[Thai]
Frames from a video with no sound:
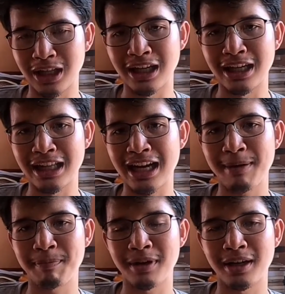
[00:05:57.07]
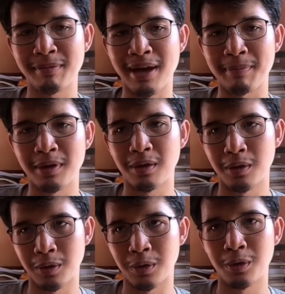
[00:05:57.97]
ดเลยนะครับ คือแบบ
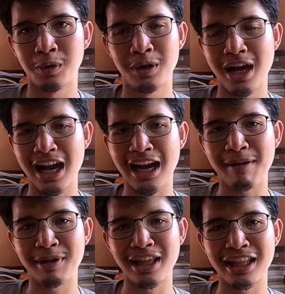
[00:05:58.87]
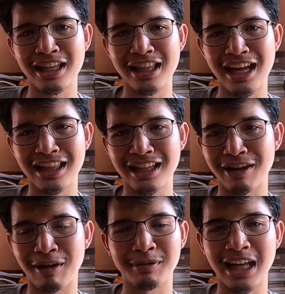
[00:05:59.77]
ถ้าใครไปเรียนที่ท่าน
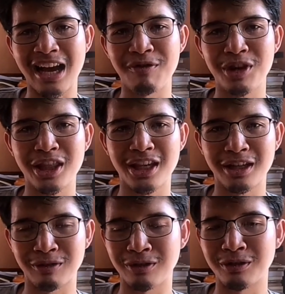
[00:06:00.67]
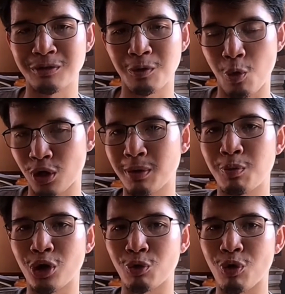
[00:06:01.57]
เกี่ยวกับสายวิทย์นี่คือคงจะ
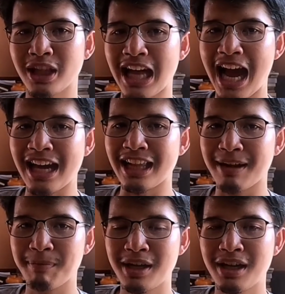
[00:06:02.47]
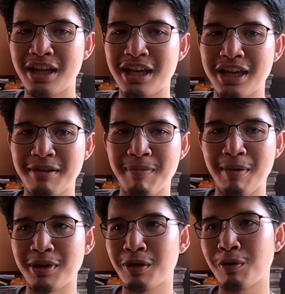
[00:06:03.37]
ปวดหัวตายนะครับ อีกแบ
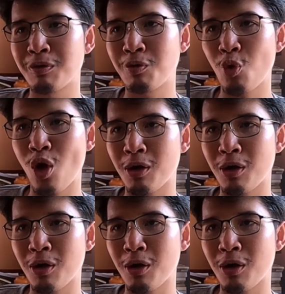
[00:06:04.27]
บหนึ่งคือพ